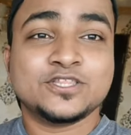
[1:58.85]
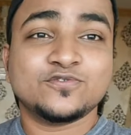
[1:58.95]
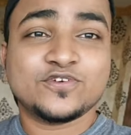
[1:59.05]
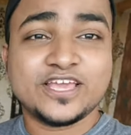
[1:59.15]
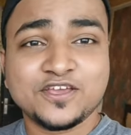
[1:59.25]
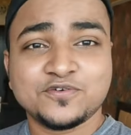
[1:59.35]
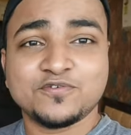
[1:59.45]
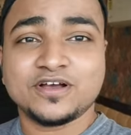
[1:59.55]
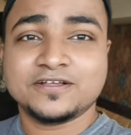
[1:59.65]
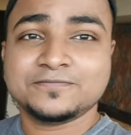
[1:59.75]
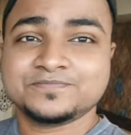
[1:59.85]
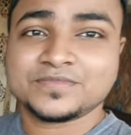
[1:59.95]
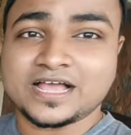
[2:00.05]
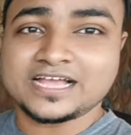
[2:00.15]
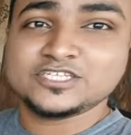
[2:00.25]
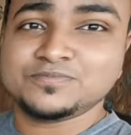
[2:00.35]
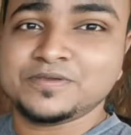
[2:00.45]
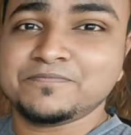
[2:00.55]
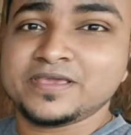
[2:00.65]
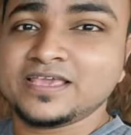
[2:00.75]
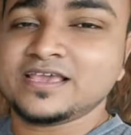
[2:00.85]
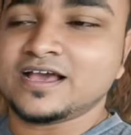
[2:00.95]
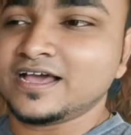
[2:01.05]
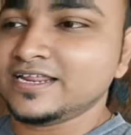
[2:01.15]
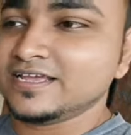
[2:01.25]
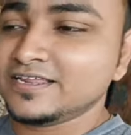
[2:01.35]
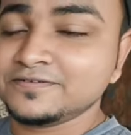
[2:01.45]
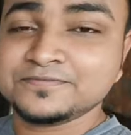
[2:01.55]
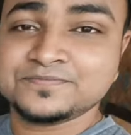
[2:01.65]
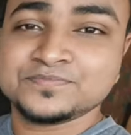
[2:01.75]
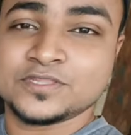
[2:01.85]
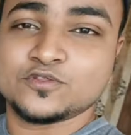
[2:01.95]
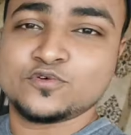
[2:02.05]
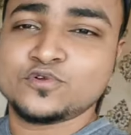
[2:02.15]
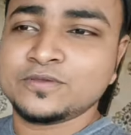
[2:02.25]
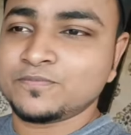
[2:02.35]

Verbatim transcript: तो वही हुआ आज मिम्मी आर्यन दोनों ही